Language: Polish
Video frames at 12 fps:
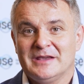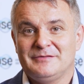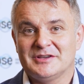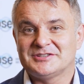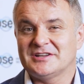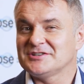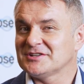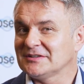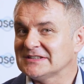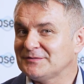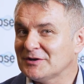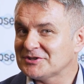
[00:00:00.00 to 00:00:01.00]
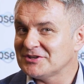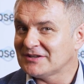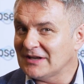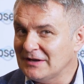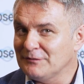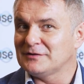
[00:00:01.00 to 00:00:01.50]
i wiedzieli, że to jest
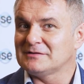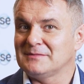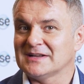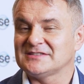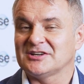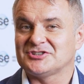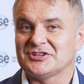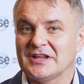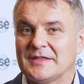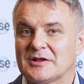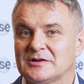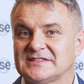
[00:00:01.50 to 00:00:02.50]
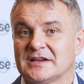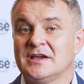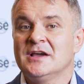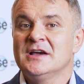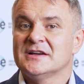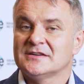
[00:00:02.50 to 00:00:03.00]
właśnie ta informacja, czy ten rodzaj